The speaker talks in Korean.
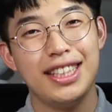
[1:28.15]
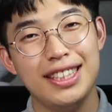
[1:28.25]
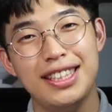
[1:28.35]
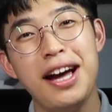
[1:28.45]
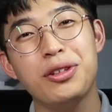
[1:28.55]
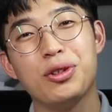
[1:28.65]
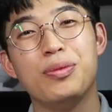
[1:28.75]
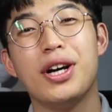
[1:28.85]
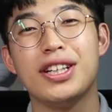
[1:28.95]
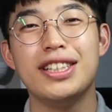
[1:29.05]
책상
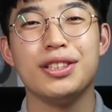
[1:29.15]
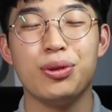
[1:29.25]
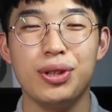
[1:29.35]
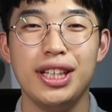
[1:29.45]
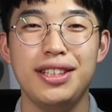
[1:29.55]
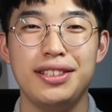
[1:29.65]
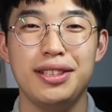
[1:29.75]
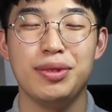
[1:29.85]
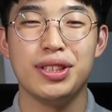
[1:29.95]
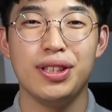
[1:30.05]
조명을
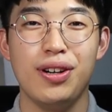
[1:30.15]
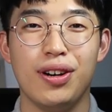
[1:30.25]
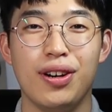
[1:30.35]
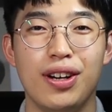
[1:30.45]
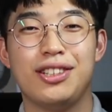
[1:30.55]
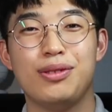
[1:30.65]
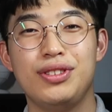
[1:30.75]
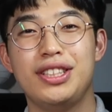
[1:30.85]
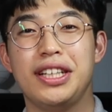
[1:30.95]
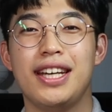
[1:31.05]
소개해드리면서
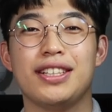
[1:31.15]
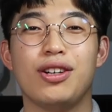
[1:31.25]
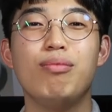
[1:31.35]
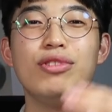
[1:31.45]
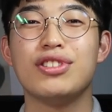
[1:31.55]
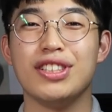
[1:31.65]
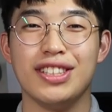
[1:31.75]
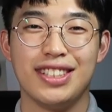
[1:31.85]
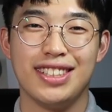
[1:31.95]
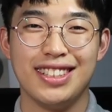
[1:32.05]
여러분들에게 선물을
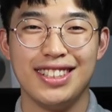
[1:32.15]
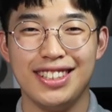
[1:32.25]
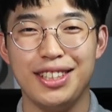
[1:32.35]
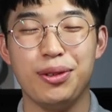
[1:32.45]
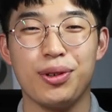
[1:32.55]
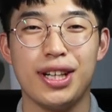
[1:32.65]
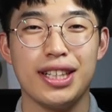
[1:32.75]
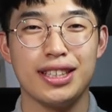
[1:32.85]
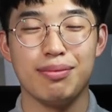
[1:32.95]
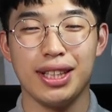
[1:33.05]
드리도록
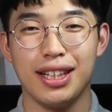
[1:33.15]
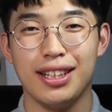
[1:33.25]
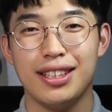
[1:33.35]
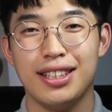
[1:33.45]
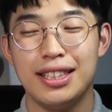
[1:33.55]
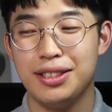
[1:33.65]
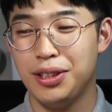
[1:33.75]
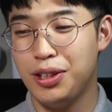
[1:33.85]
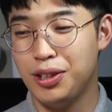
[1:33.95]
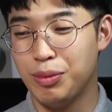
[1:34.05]
하겠습니다.
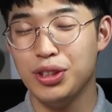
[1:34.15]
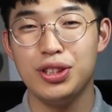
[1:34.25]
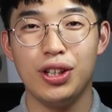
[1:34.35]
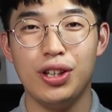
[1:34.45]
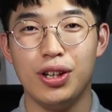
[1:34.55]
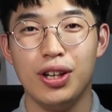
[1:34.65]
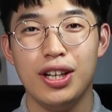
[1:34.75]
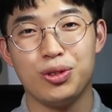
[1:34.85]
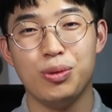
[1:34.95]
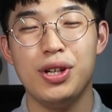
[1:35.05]
그래서 먼저
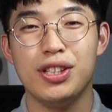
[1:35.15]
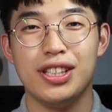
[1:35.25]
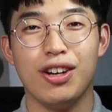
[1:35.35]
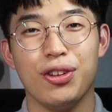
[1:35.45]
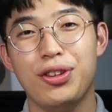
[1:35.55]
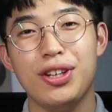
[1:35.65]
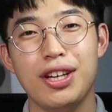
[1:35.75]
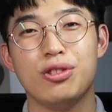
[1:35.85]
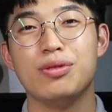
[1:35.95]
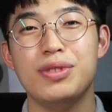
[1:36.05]
조명을
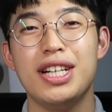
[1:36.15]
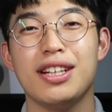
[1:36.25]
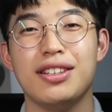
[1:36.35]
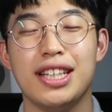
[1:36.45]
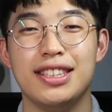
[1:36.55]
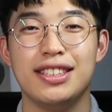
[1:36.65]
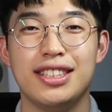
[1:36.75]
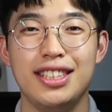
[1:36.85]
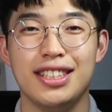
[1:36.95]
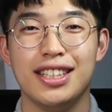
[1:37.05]
어떻게 구매하게
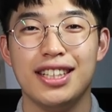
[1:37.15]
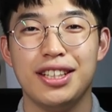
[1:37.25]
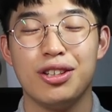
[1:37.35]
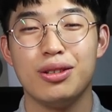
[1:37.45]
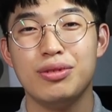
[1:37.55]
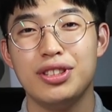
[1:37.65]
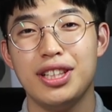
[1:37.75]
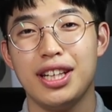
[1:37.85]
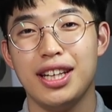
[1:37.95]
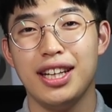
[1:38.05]
됐는지
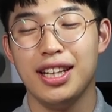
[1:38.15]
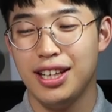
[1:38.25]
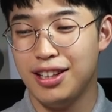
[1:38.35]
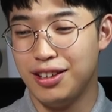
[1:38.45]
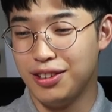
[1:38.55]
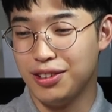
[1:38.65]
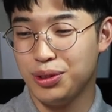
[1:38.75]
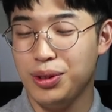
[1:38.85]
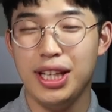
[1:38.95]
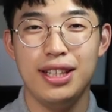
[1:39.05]
여러분들에게 어,
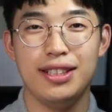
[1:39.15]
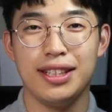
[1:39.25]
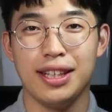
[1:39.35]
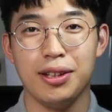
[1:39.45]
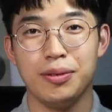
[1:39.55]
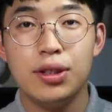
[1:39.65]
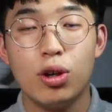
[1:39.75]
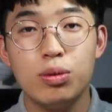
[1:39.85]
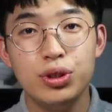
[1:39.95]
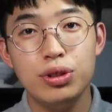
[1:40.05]
소개해드릴게요.
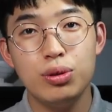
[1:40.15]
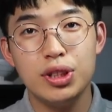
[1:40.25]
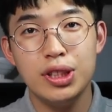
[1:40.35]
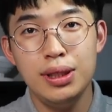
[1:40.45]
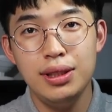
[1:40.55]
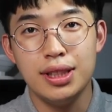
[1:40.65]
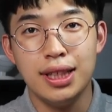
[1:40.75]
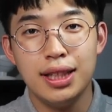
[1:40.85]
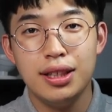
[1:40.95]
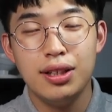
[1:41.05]
여러분들 혹시